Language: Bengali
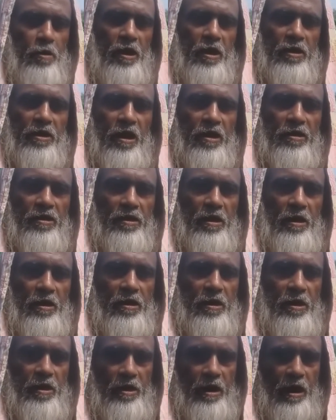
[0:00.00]
করে তার
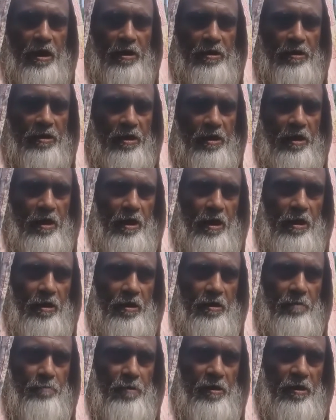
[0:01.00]
ছেলেরা ঢাকার থেকে
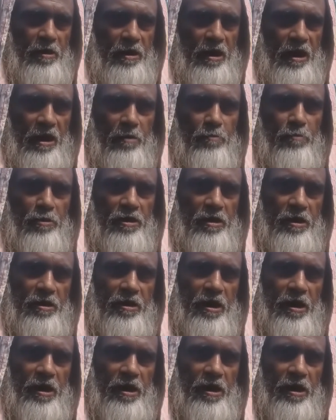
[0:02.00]
হ্যাঁ, টাকা পয়সা